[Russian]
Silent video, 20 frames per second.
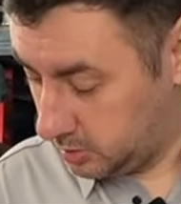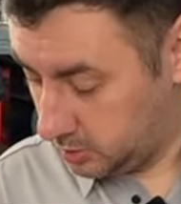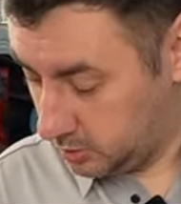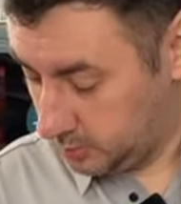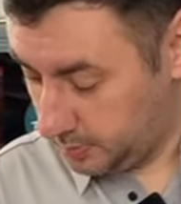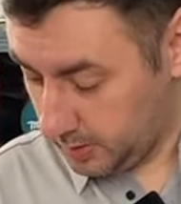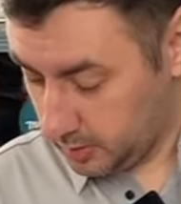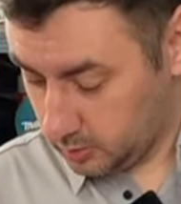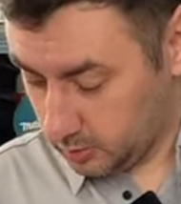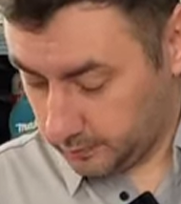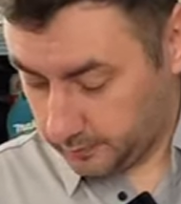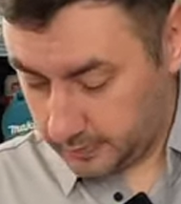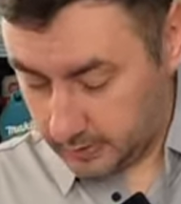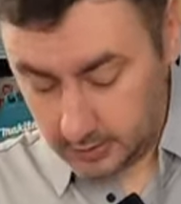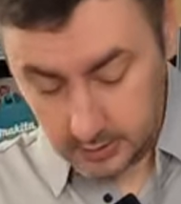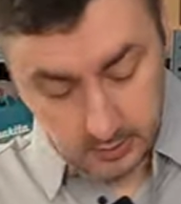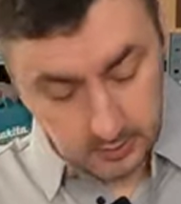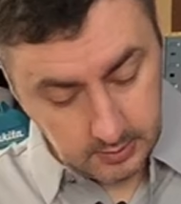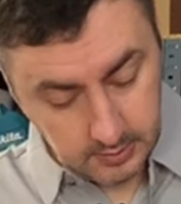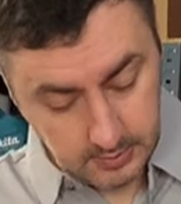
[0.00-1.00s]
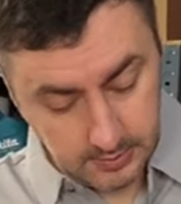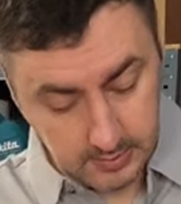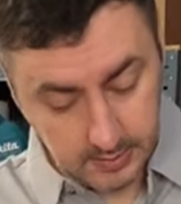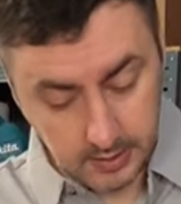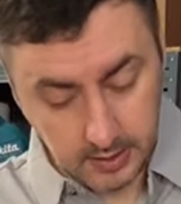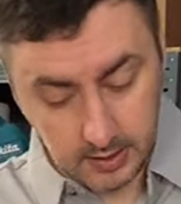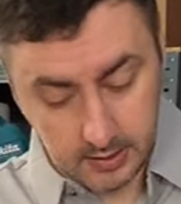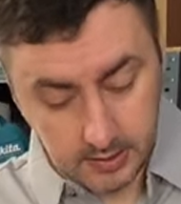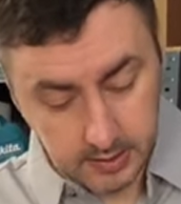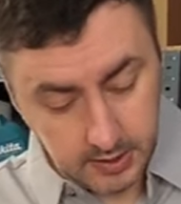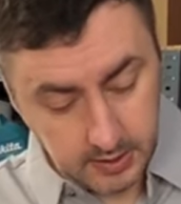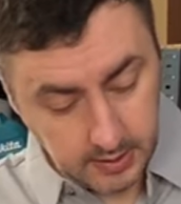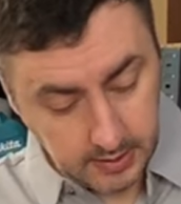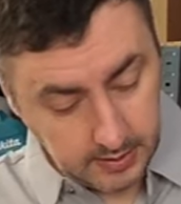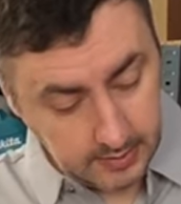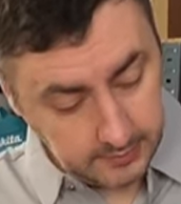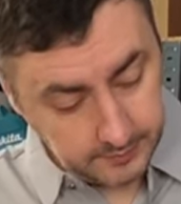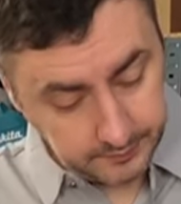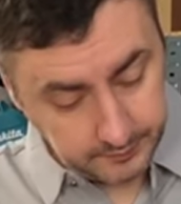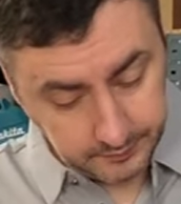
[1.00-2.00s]
Упаковка
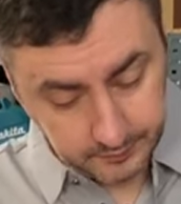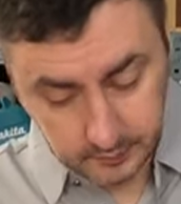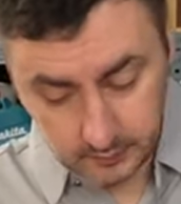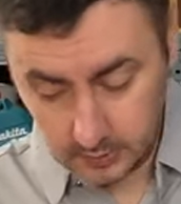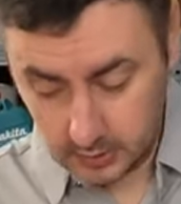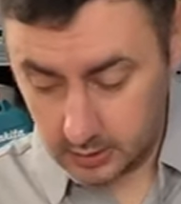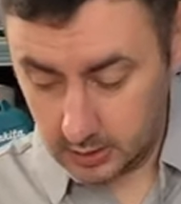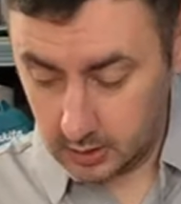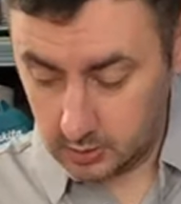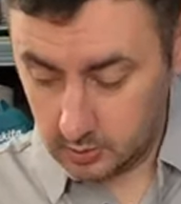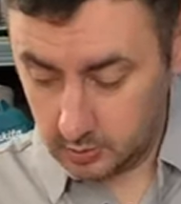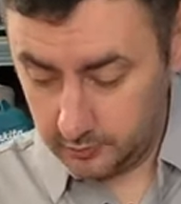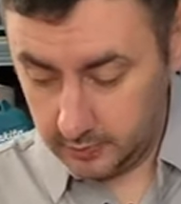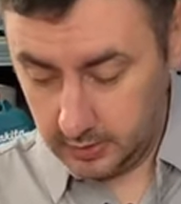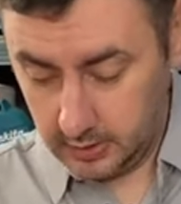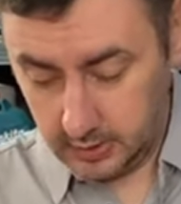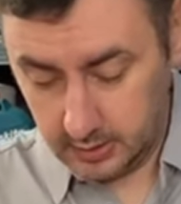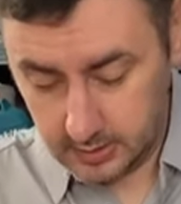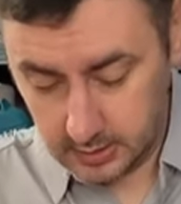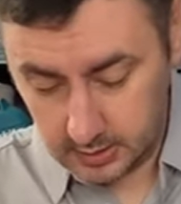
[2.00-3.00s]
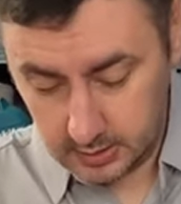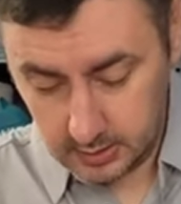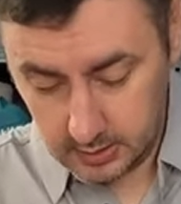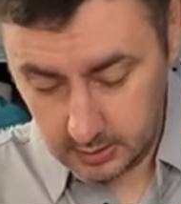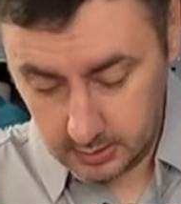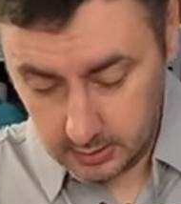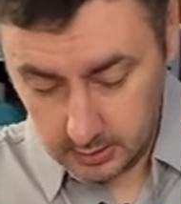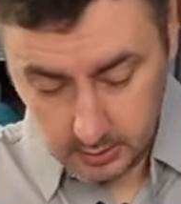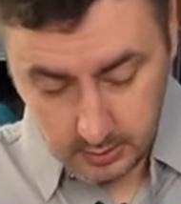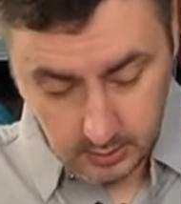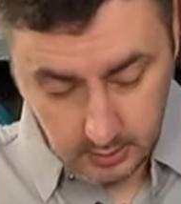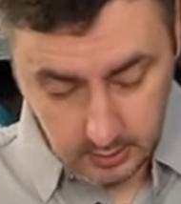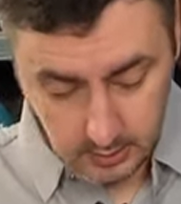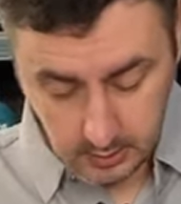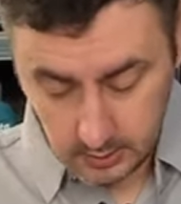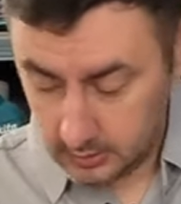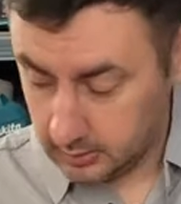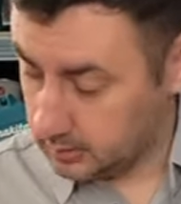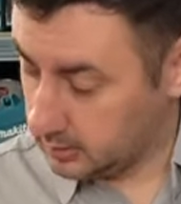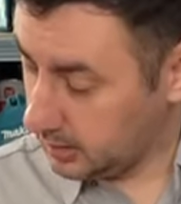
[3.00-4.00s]
красочная, сразу виден здесь
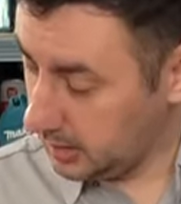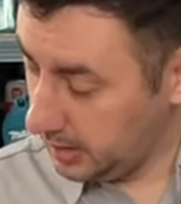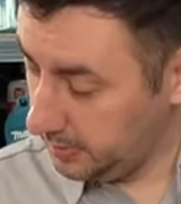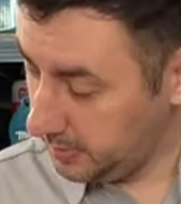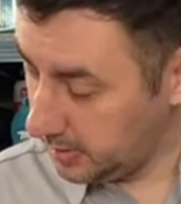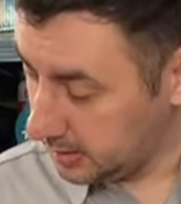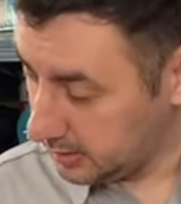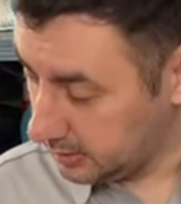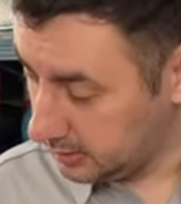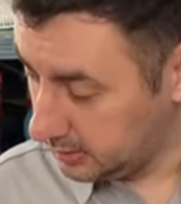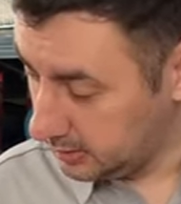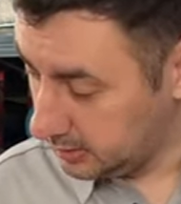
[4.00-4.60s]
триммер,